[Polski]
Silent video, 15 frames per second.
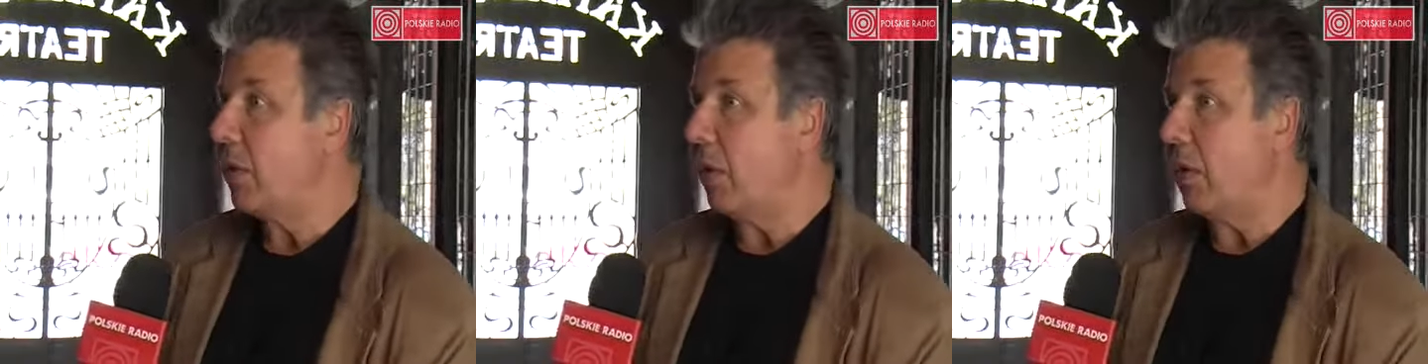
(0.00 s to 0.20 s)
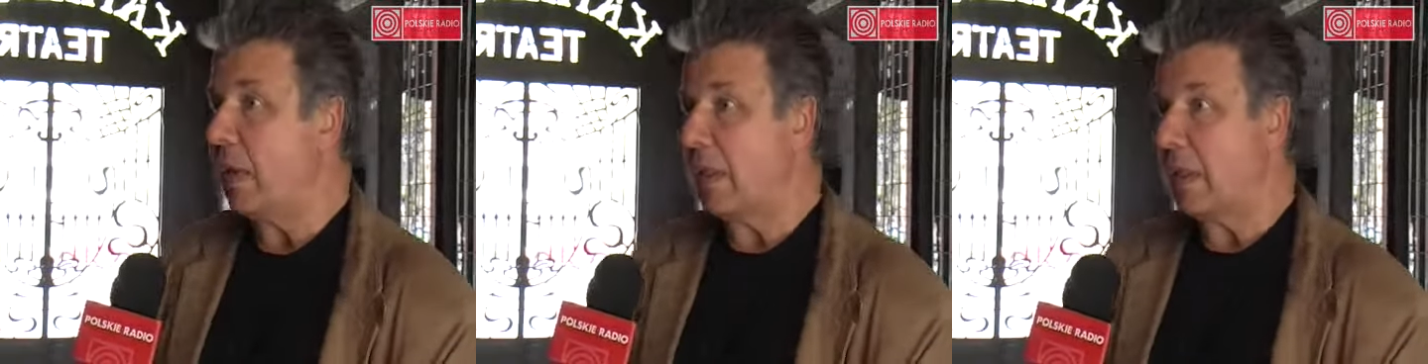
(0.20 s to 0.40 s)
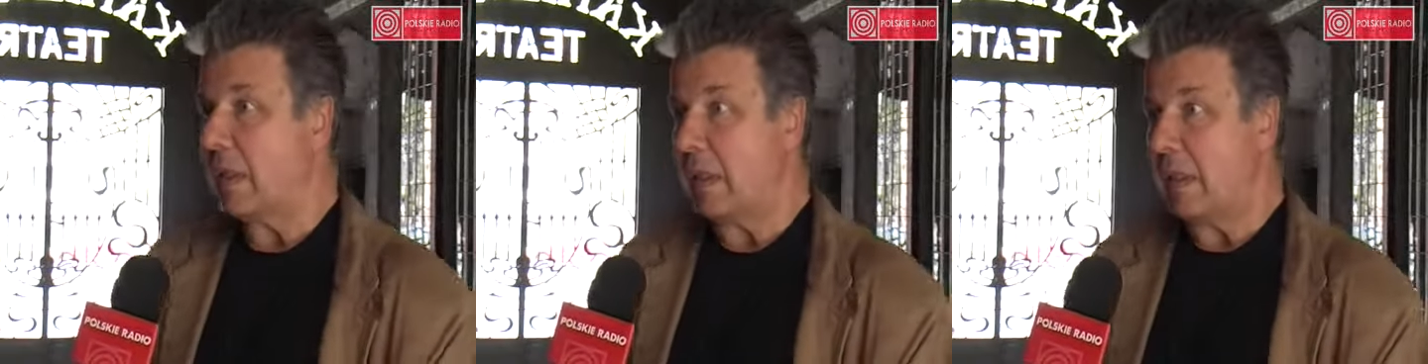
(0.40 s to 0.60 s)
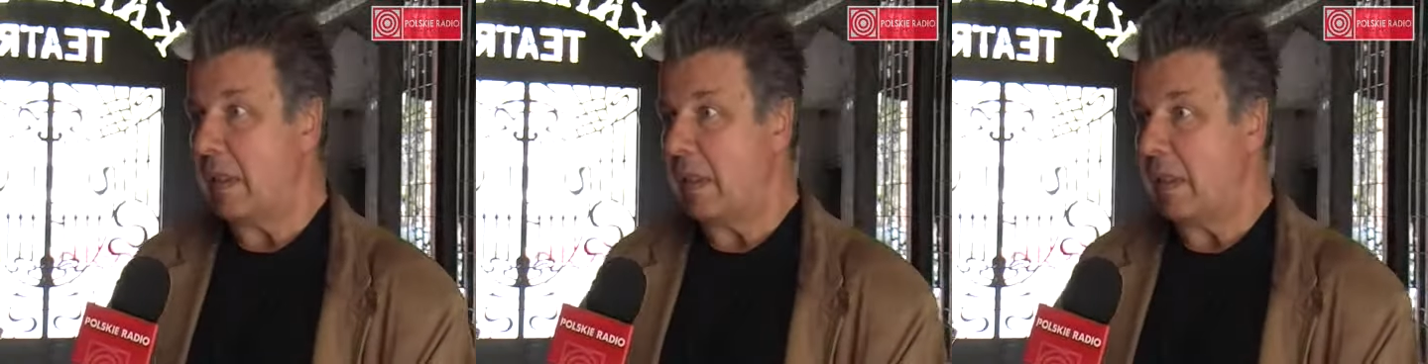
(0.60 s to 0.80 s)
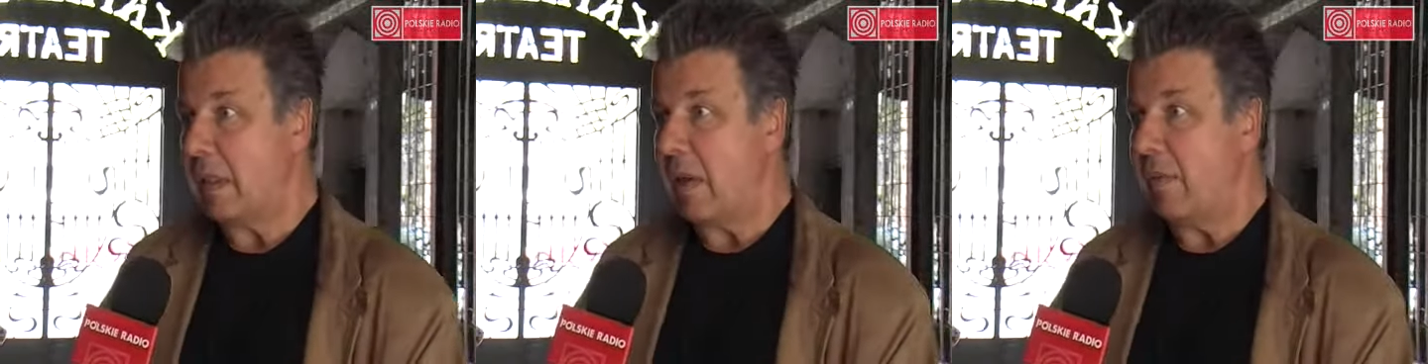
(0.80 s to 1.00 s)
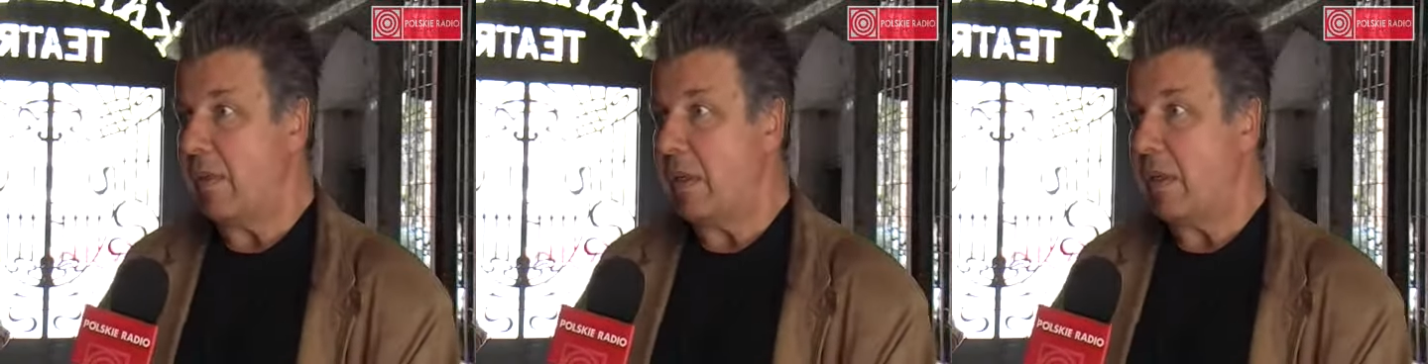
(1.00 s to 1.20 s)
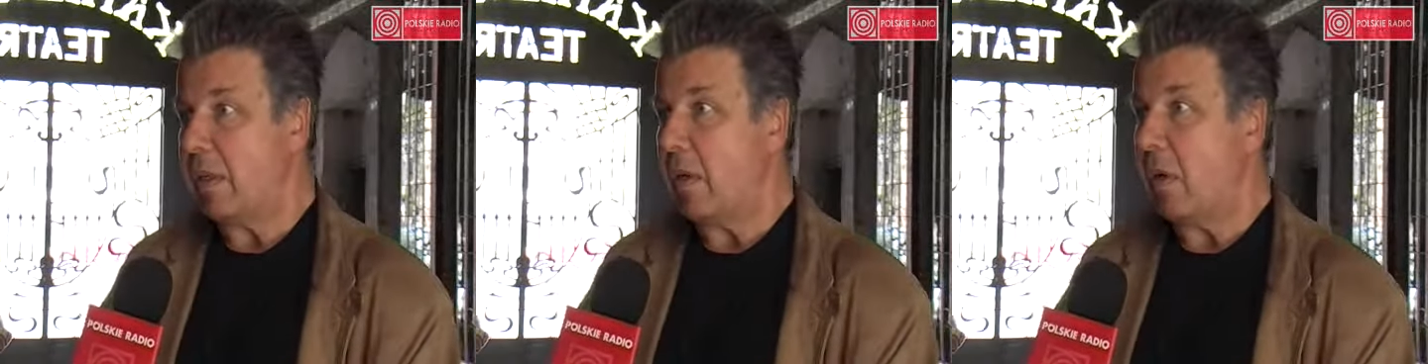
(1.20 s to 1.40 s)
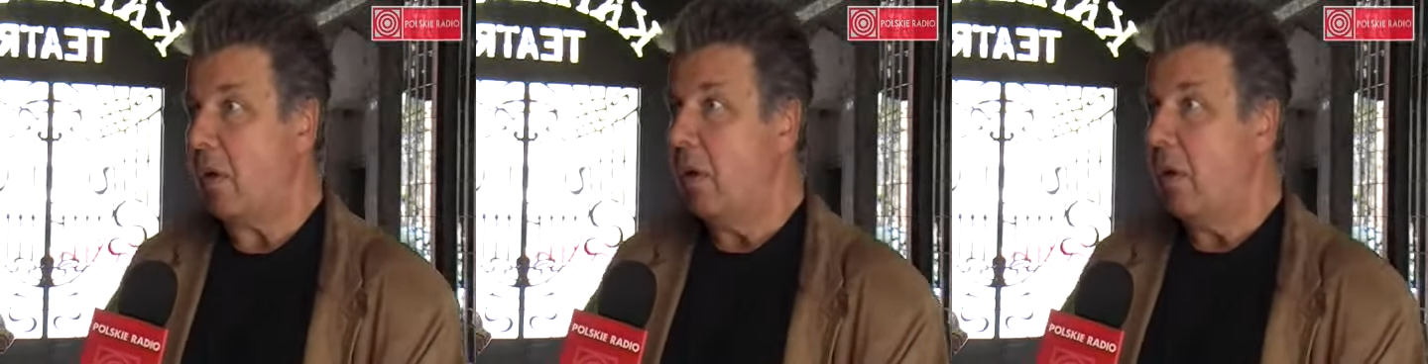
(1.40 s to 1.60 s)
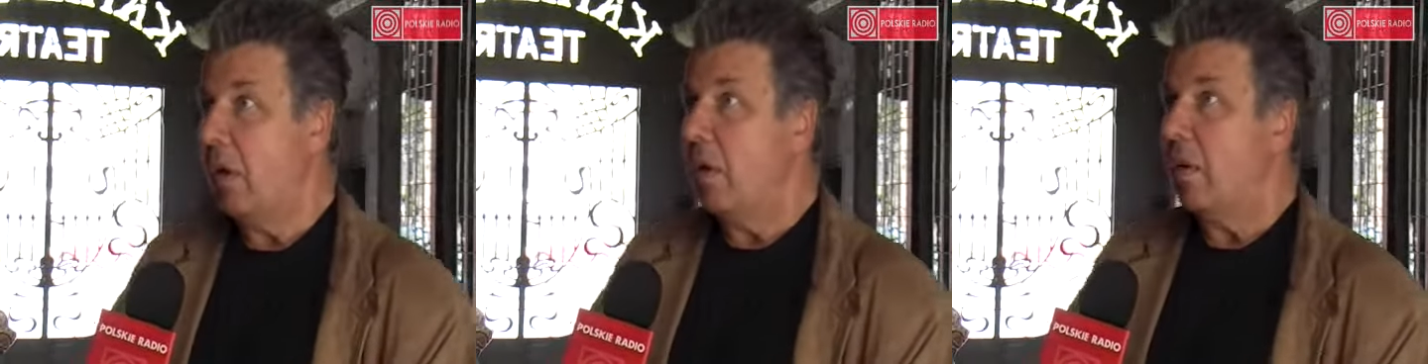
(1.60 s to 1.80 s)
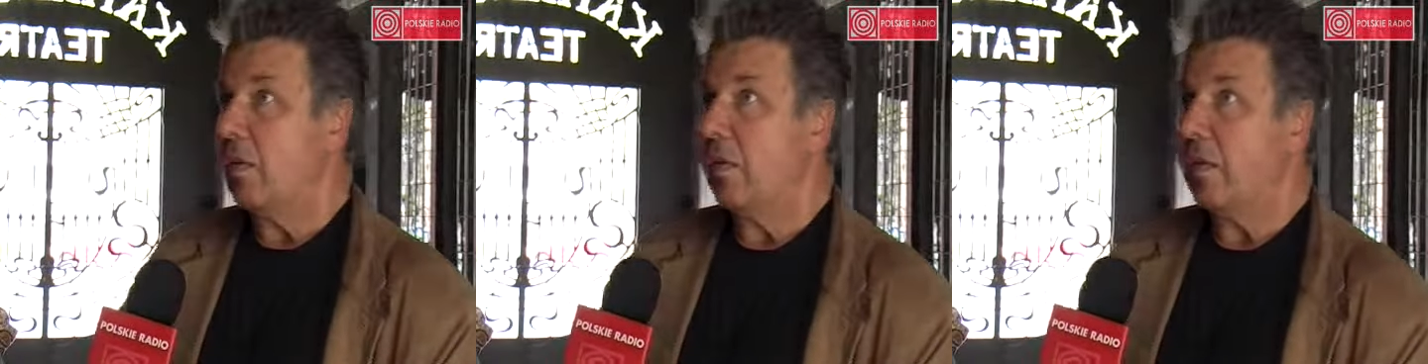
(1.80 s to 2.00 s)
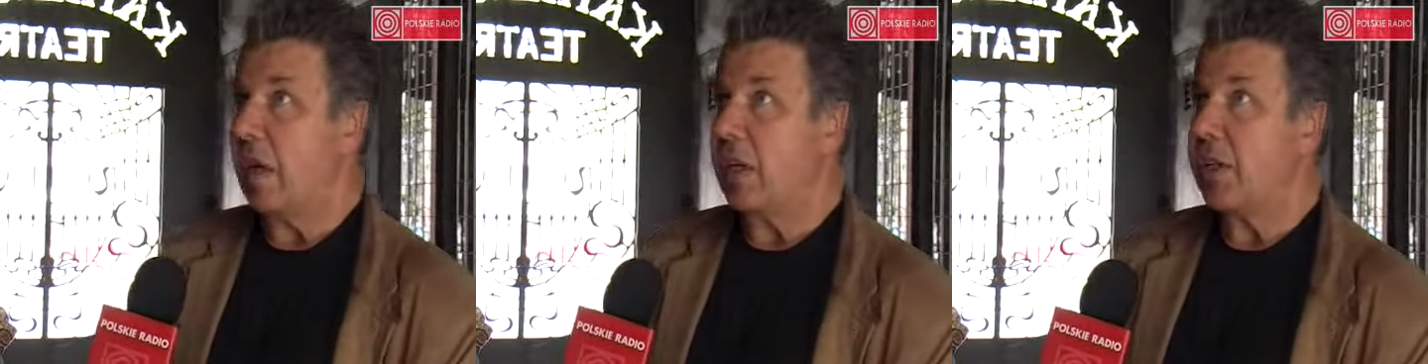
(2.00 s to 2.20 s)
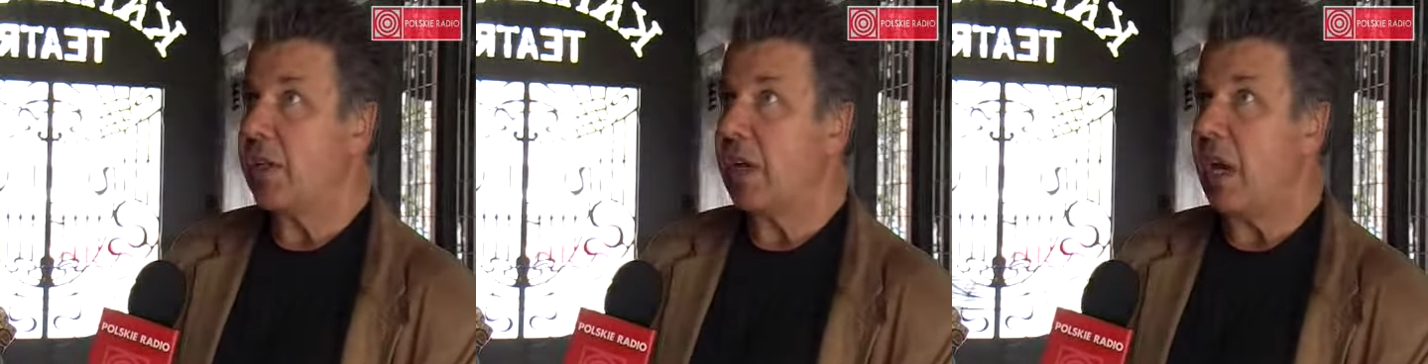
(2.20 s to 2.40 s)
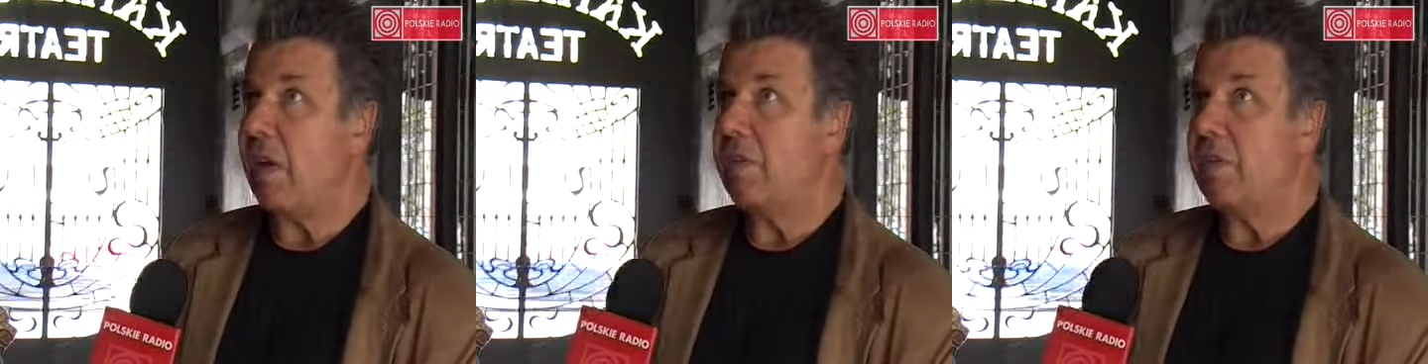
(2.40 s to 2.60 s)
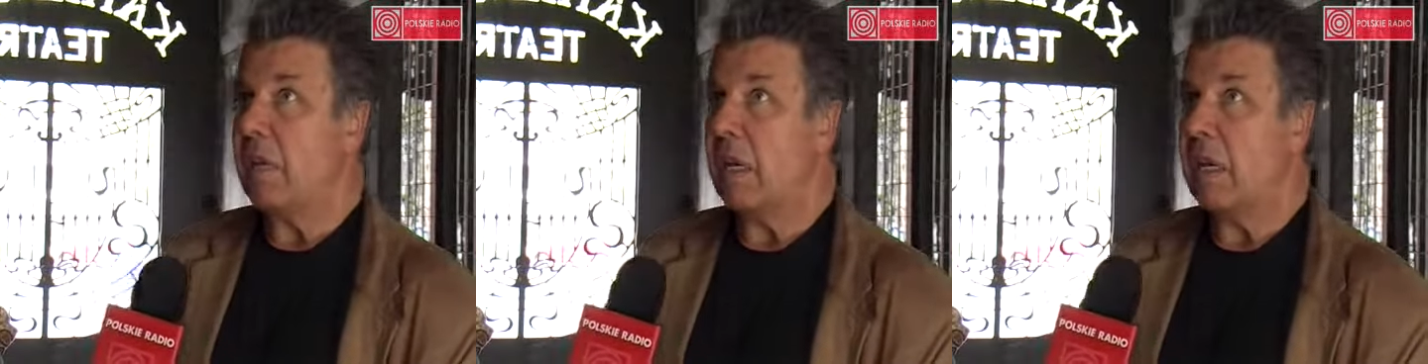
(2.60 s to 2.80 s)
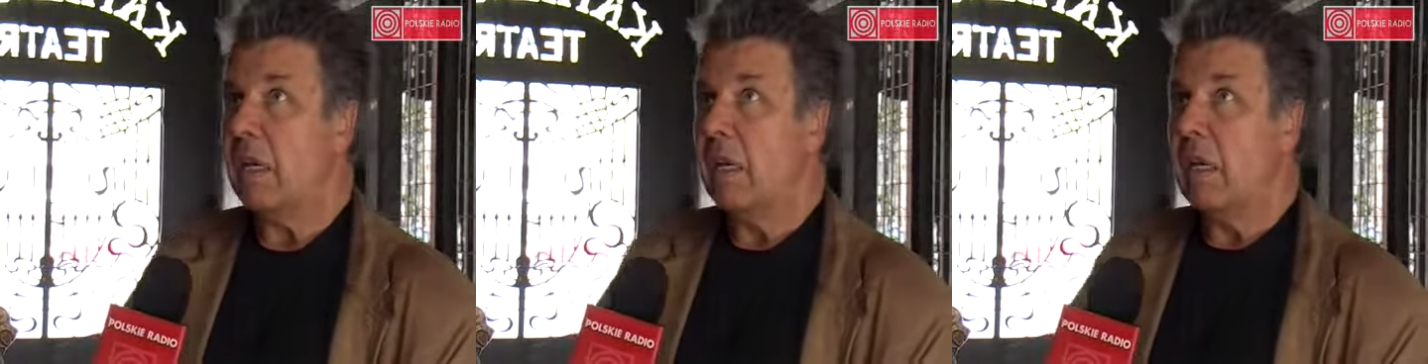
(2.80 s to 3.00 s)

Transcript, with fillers: to jest zjawisko w Warszawie